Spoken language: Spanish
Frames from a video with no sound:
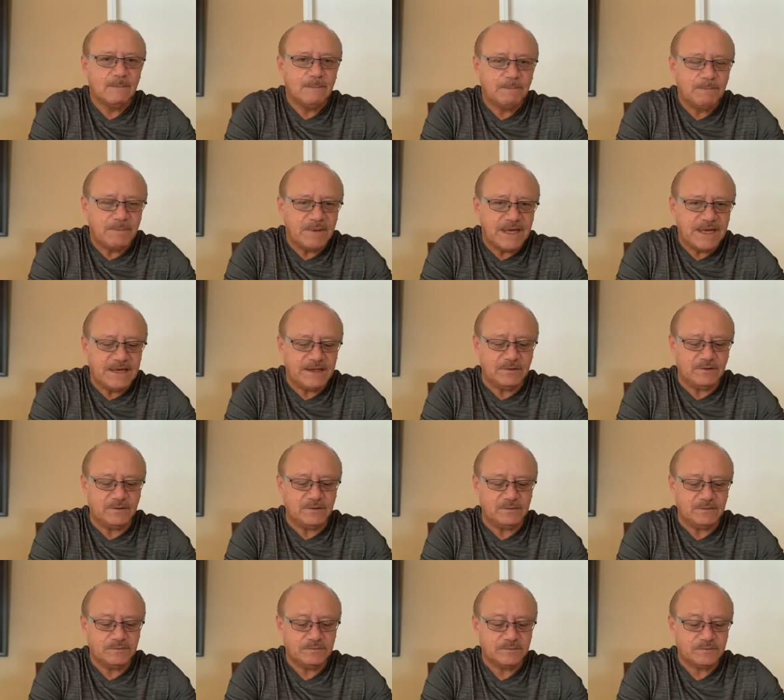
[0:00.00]
Pero
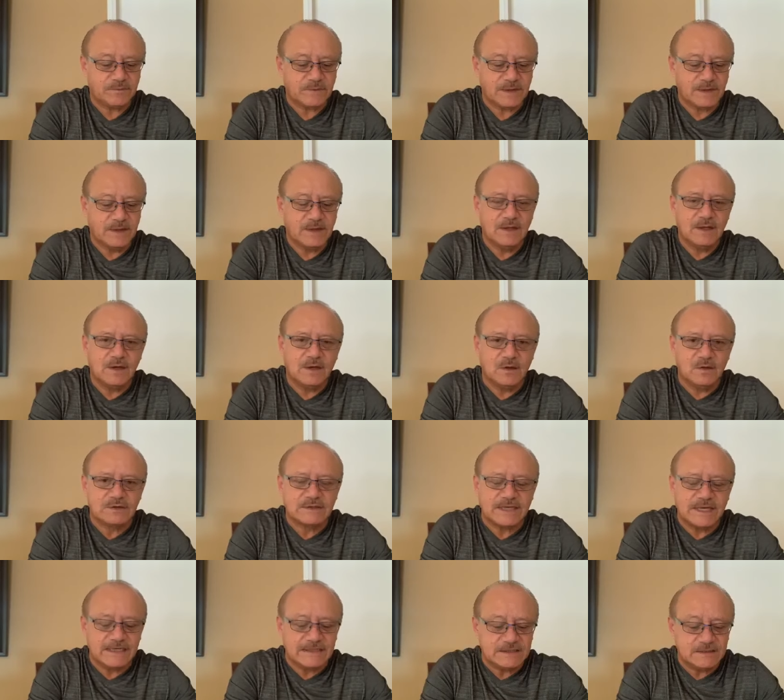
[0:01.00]
los
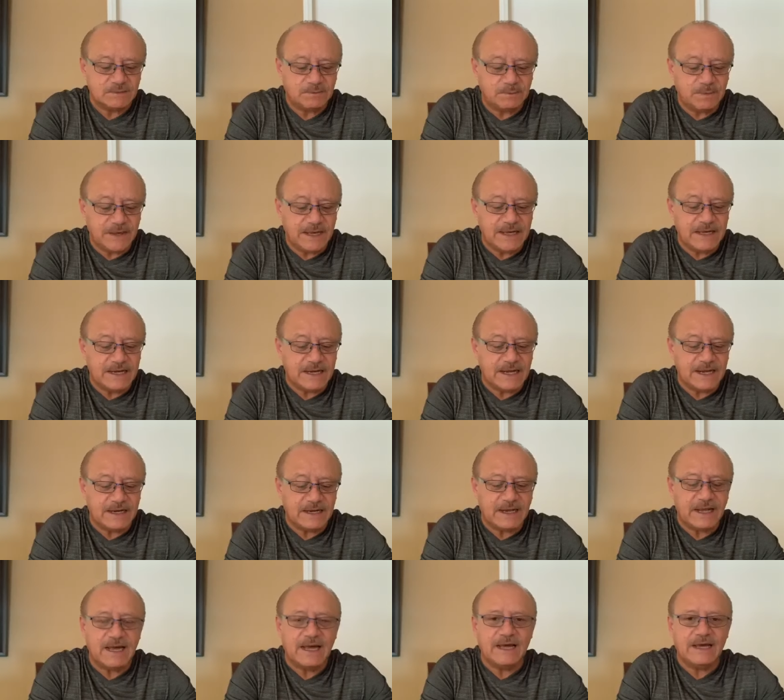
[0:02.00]
que
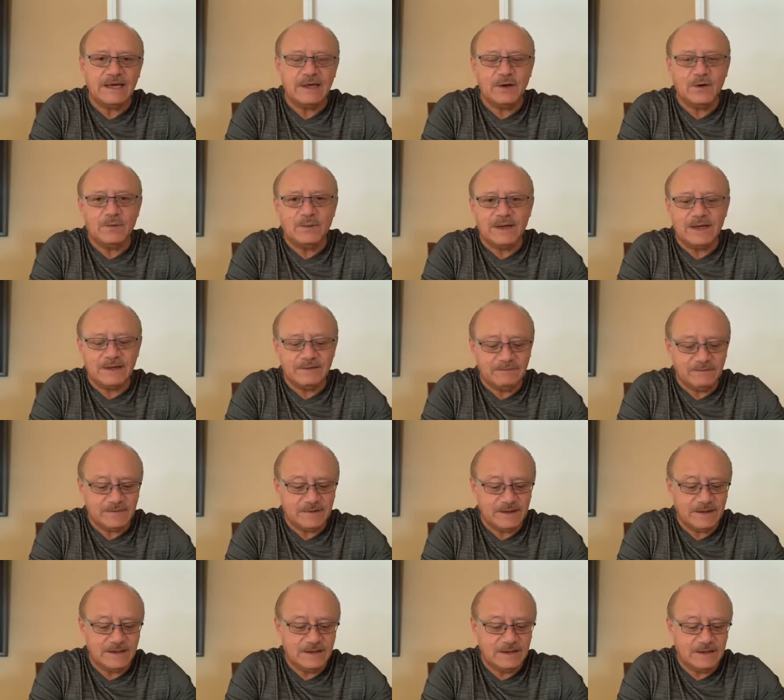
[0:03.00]
esperan a Jehová
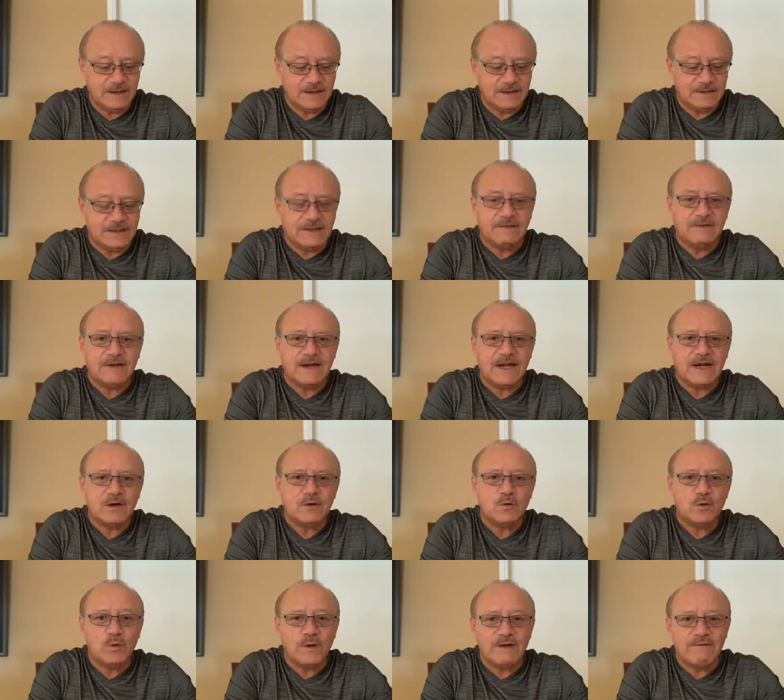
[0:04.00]

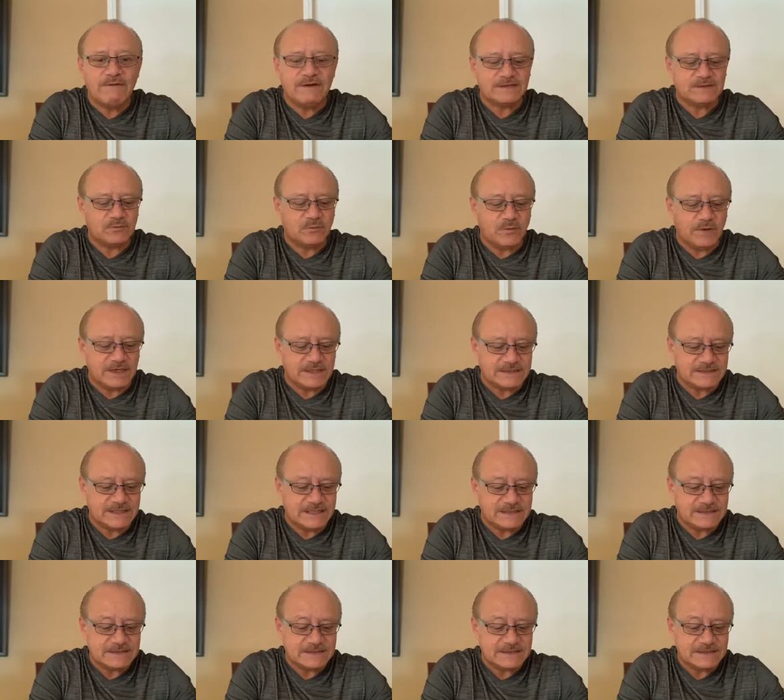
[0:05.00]
tendrán nuevas
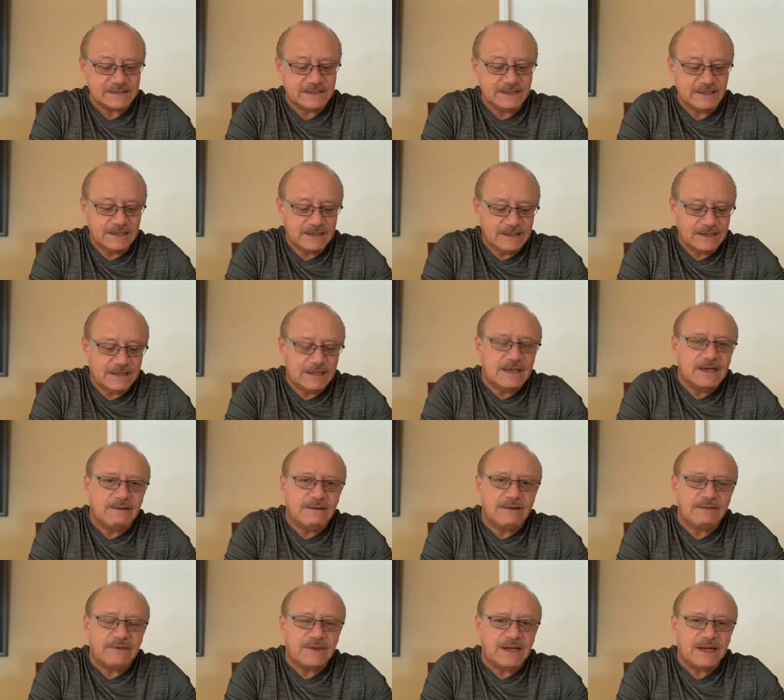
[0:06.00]
fuerzas.
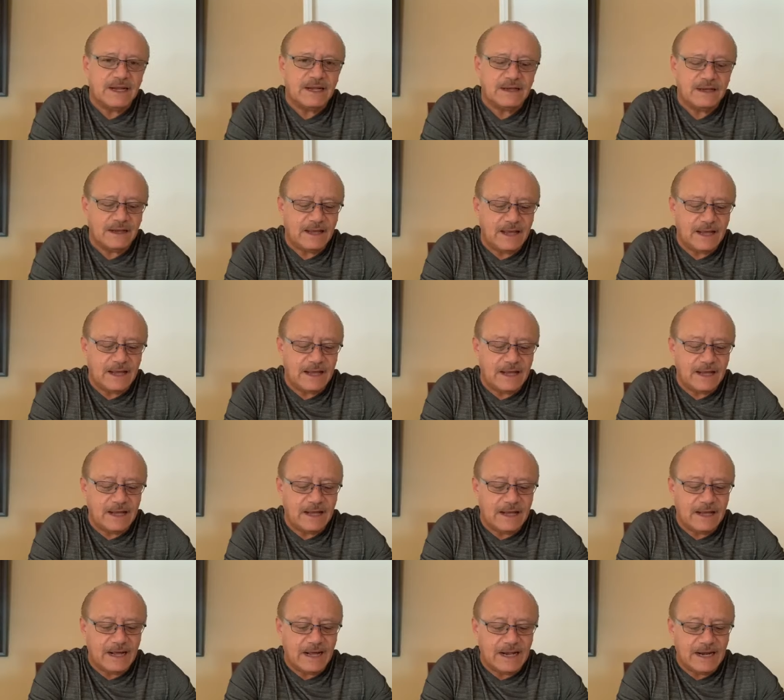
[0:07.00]
Levantarán
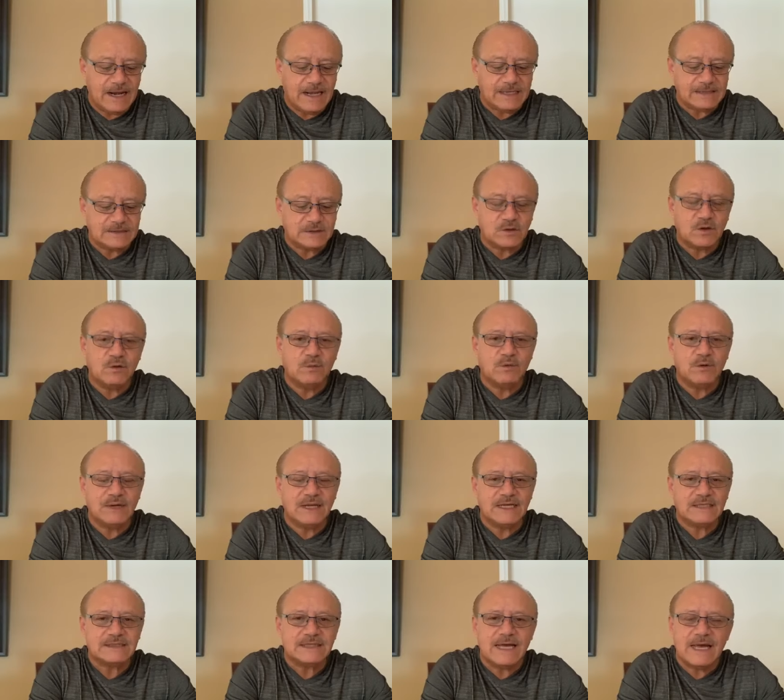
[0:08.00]
alas como
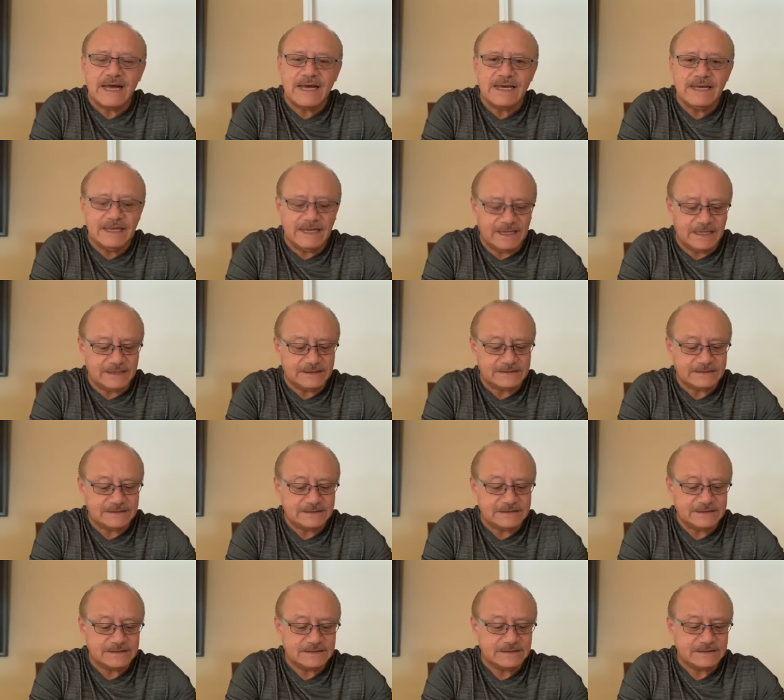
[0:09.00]
las
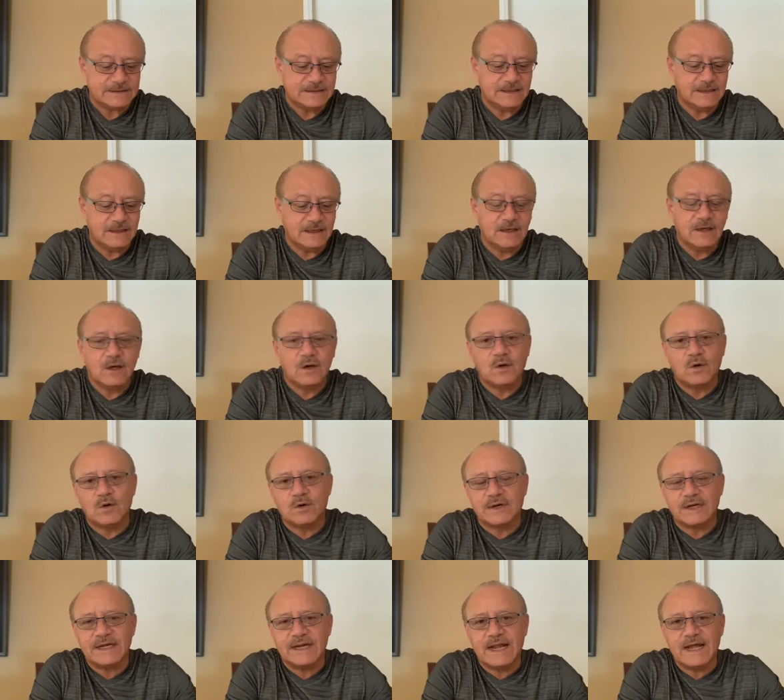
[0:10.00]
águilas.
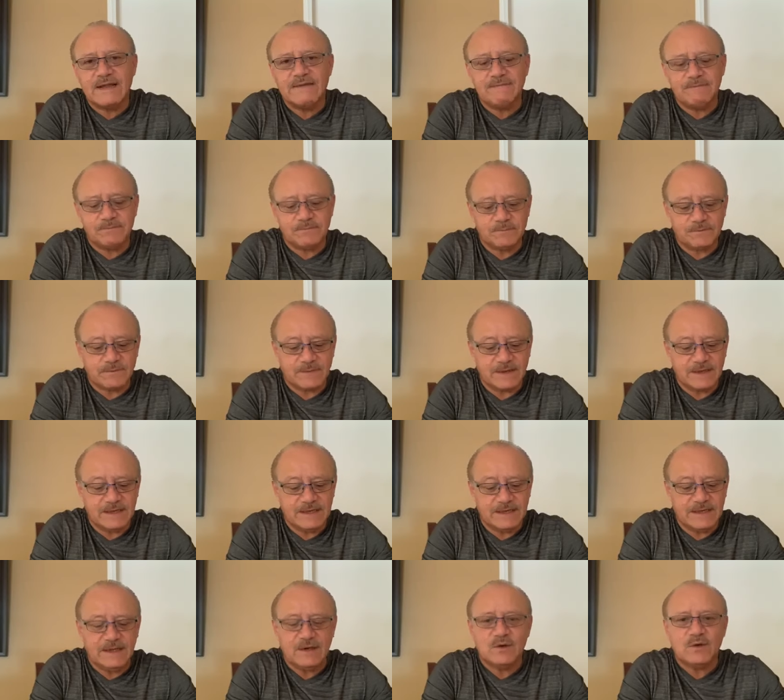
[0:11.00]
Correrán
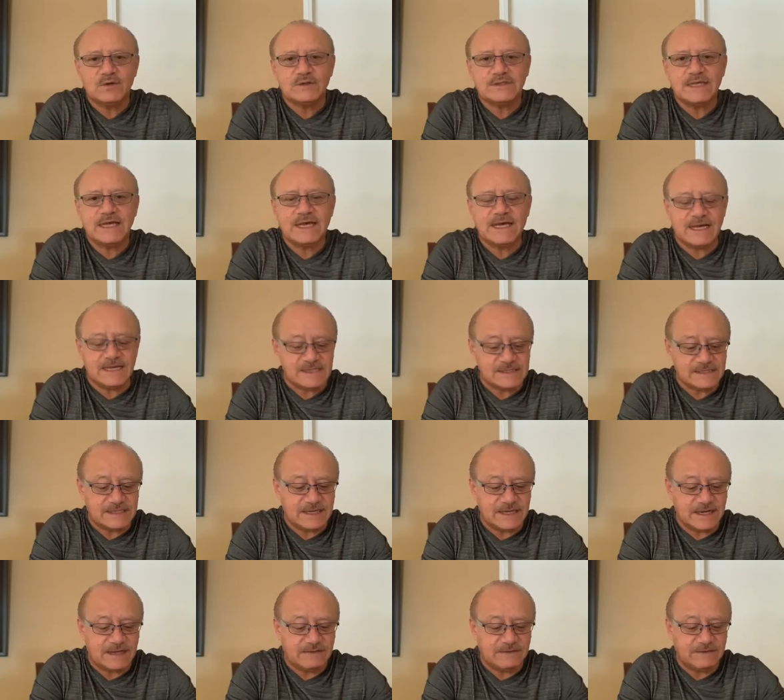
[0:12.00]
y no se
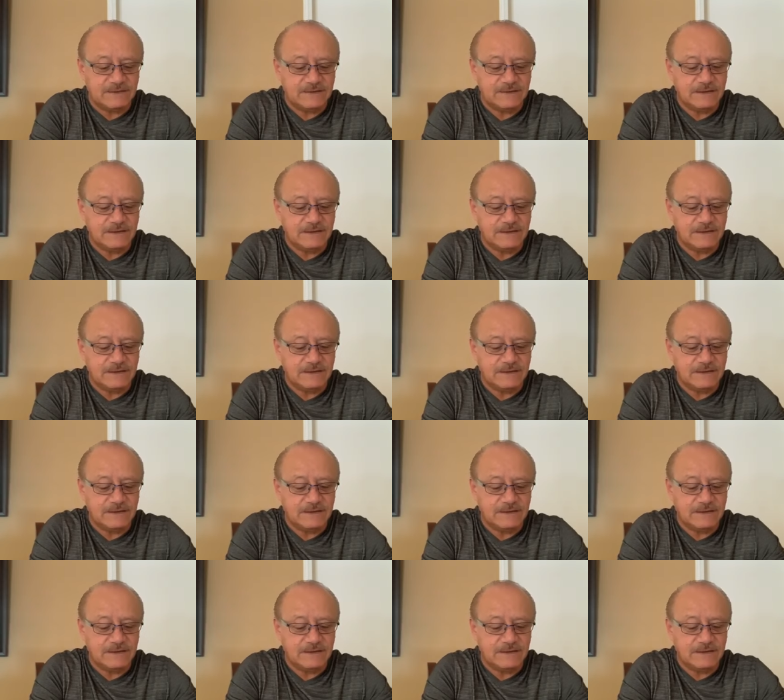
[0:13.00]
cansarán.